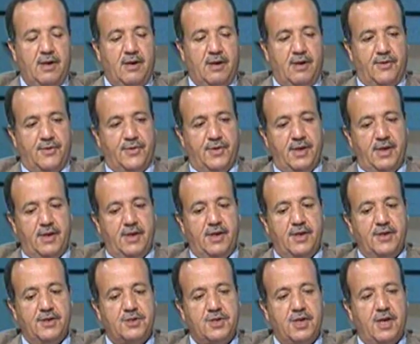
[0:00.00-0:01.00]
خطين
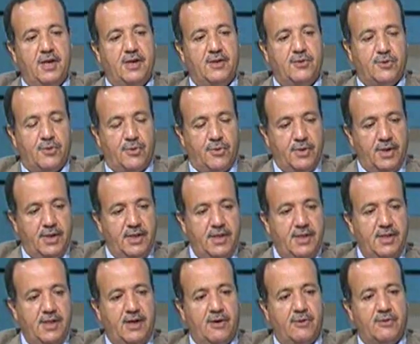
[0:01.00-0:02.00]
انشاء طرق
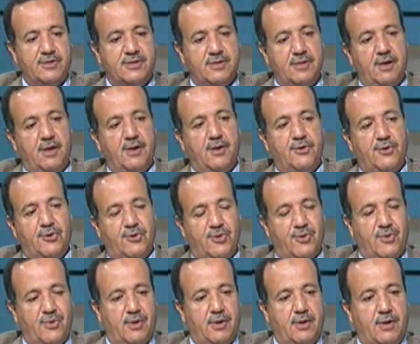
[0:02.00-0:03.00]
جديده وصيانه
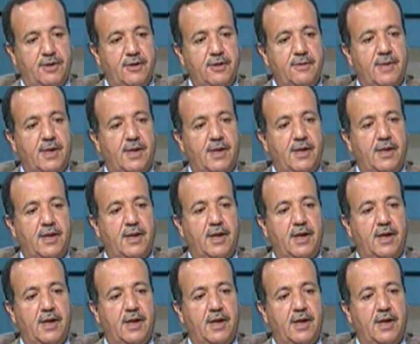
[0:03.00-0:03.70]
الطرق القديمه لان صحيح.